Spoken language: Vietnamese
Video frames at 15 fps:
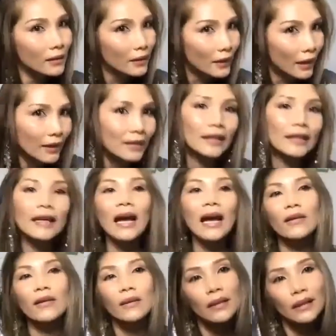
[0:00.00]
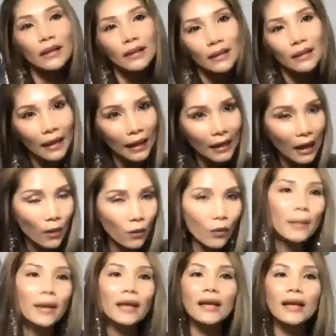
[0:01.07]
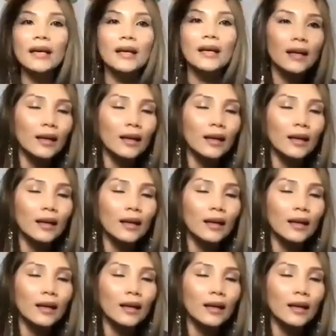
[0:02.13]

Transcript: cứ như vậy anh chị cào giống như anh chị chải đầu của mình đó